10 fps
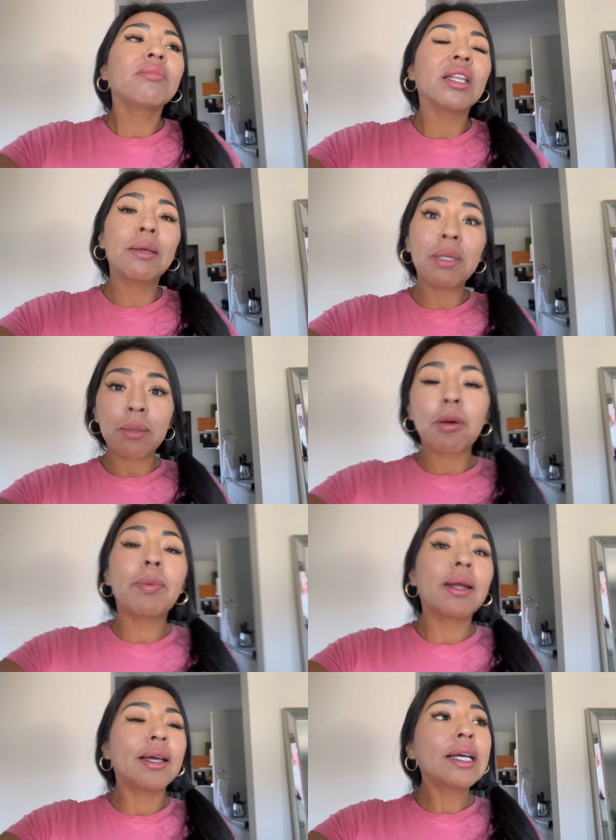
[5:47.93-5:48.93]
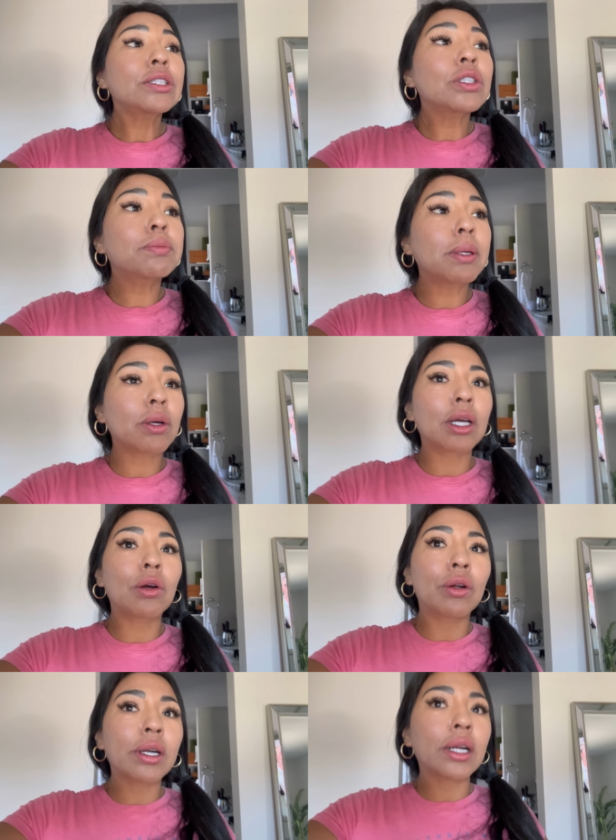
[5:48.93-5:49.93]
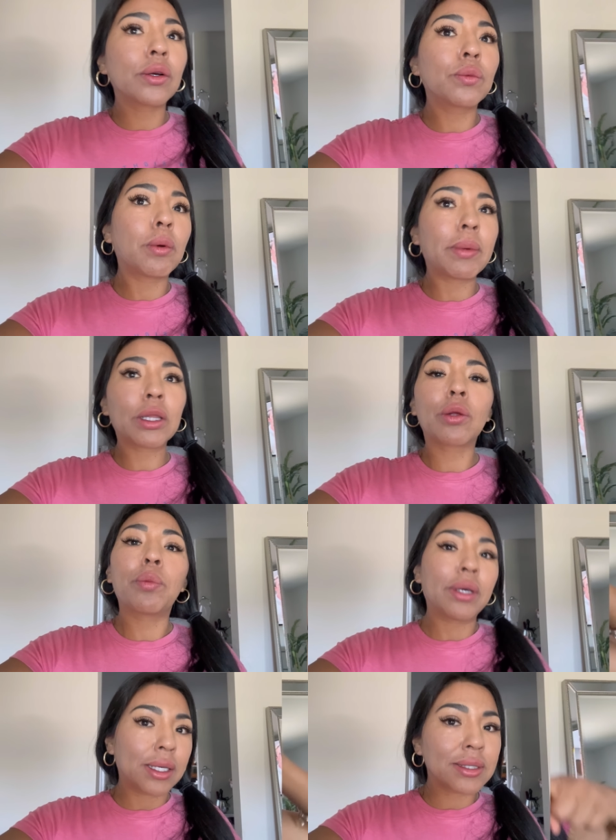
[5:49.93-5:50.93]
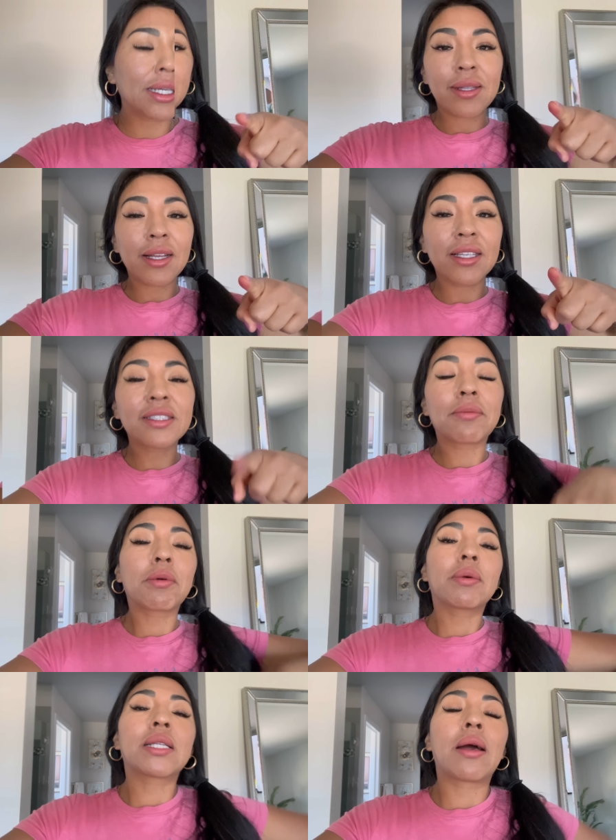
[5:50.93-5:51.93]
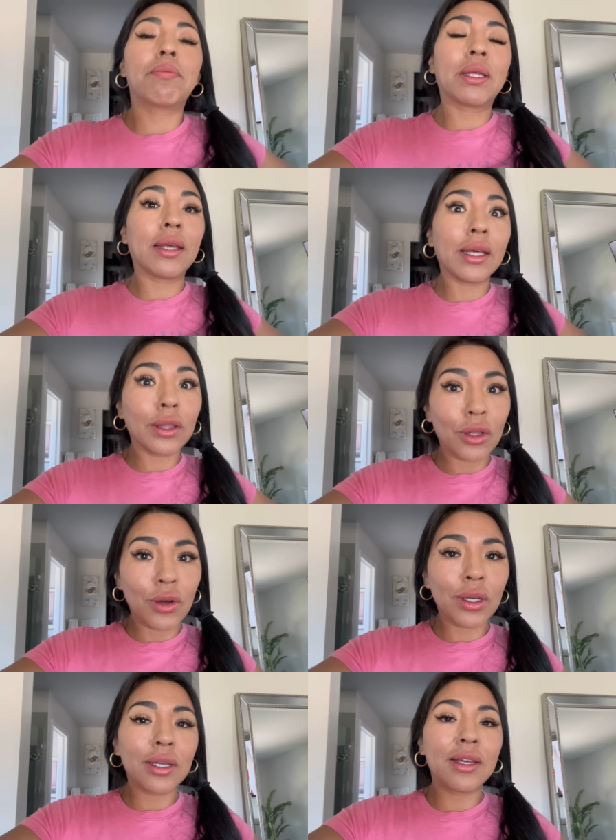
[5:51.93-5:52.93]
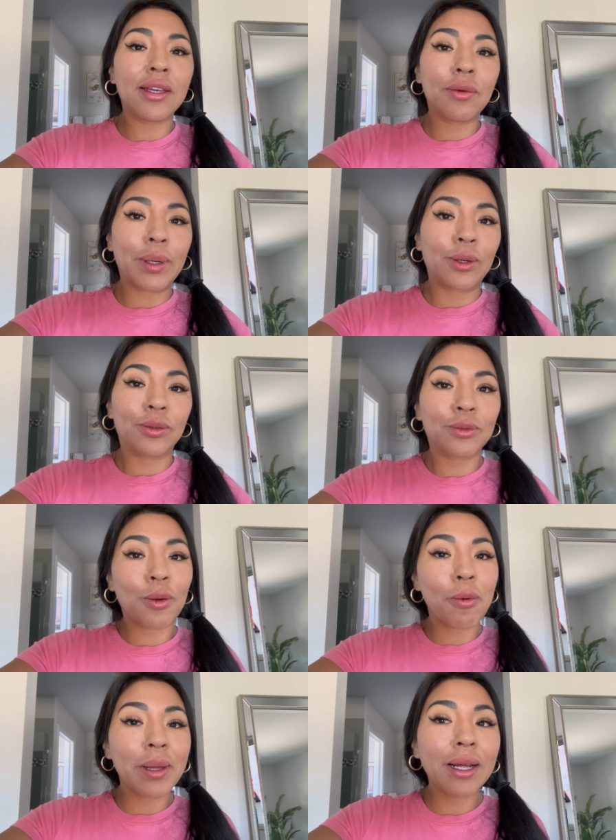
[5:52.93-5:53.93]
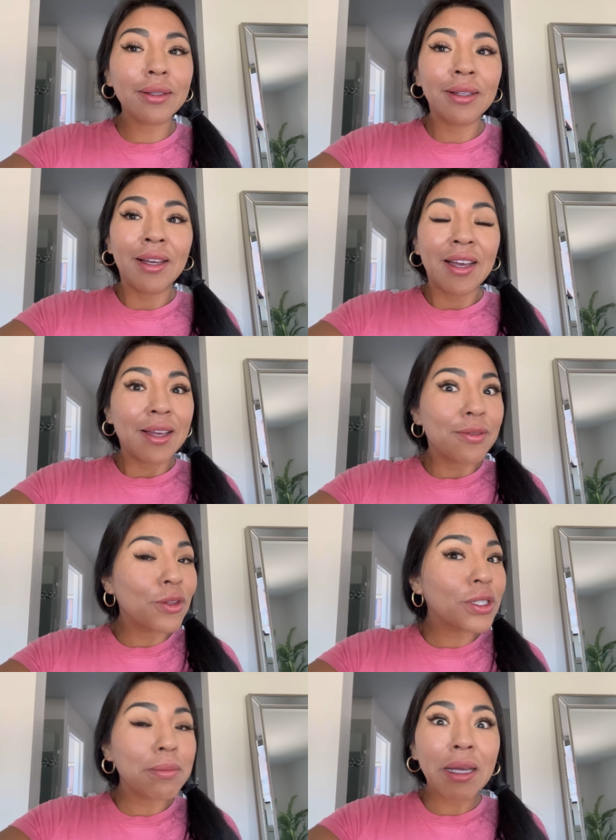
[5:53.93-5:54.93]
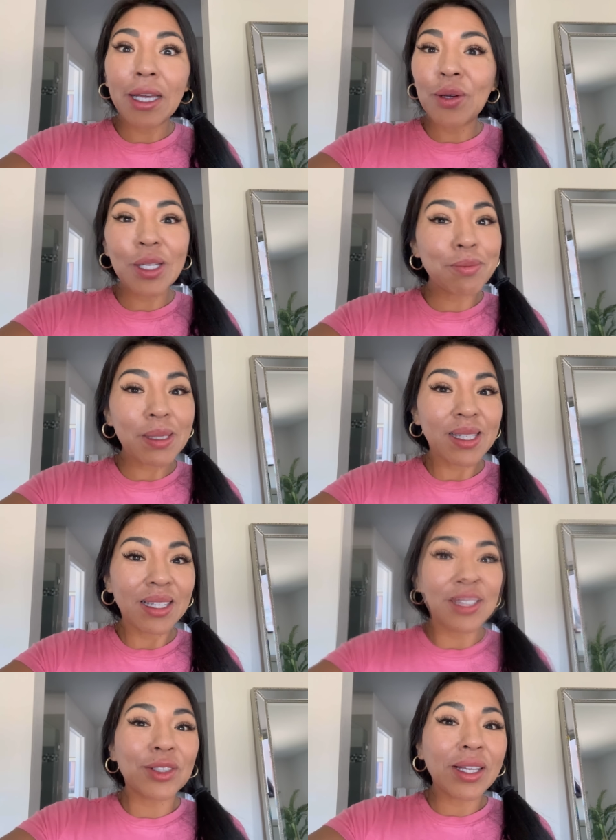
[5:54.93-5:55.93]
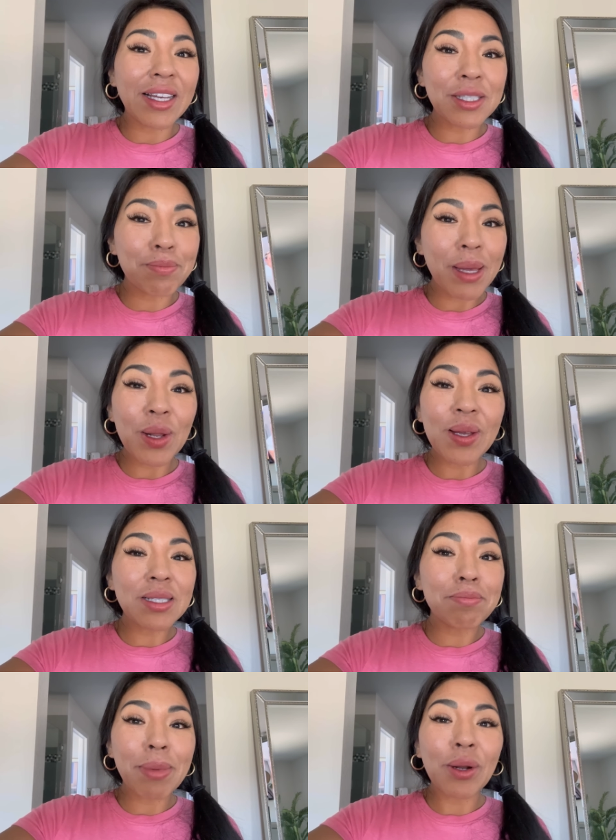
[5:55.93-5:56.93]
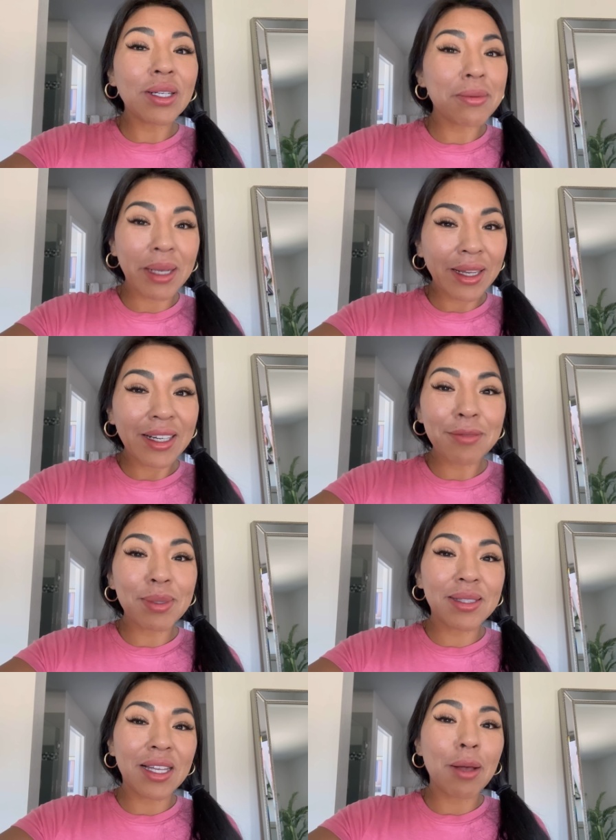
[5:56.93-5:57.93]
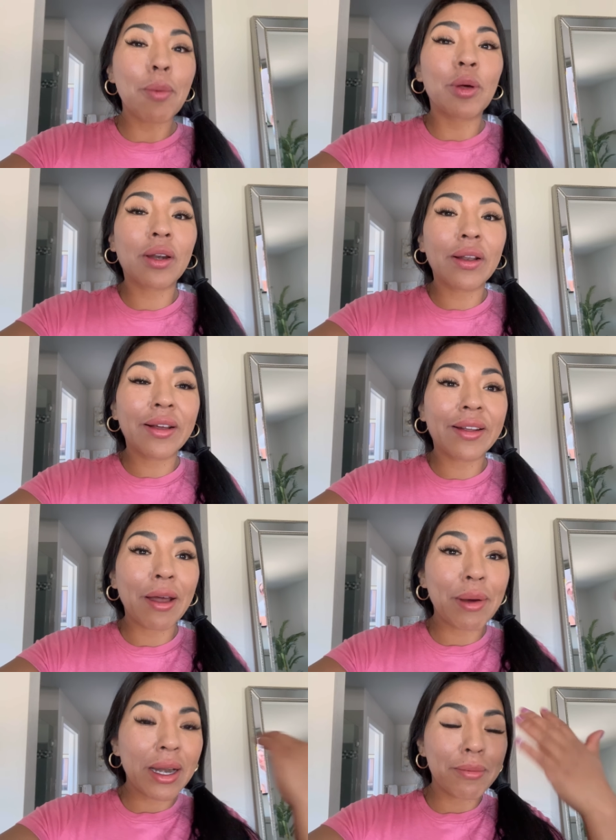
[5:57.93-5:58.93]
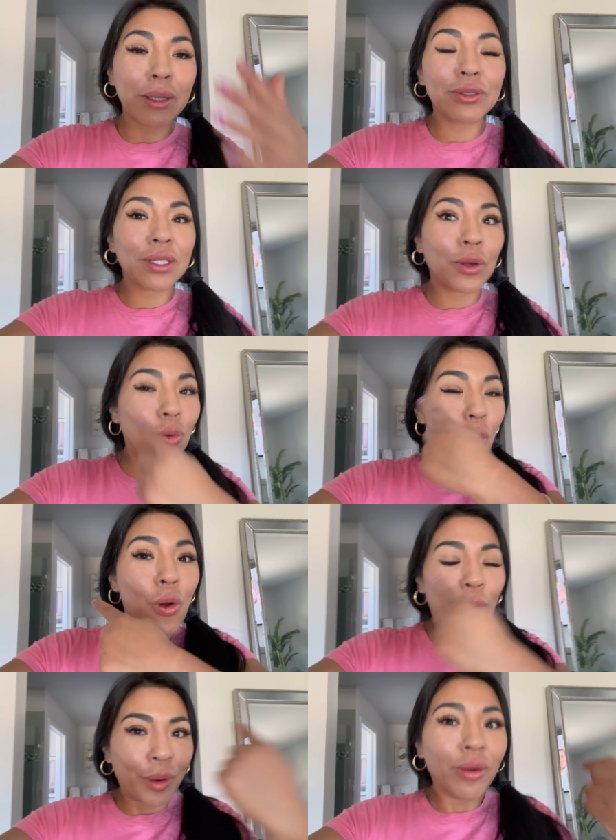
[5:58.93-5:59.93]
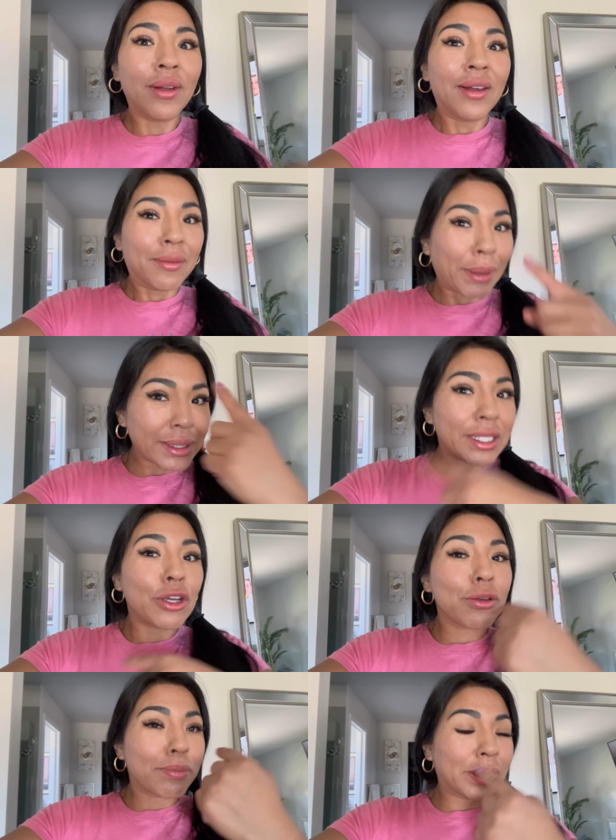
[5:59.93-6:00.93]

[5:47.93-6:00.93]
deme tiempo para eso, espero que Conra en un momento pueda hacer. Pestañas también me estaban pidiendo y bueno, como verán, no se me han caído las pestañas. Estoy que espero y espero que se me caigan las pestañas para poderles grabar al menos de un ojo, ¿no? Vacío y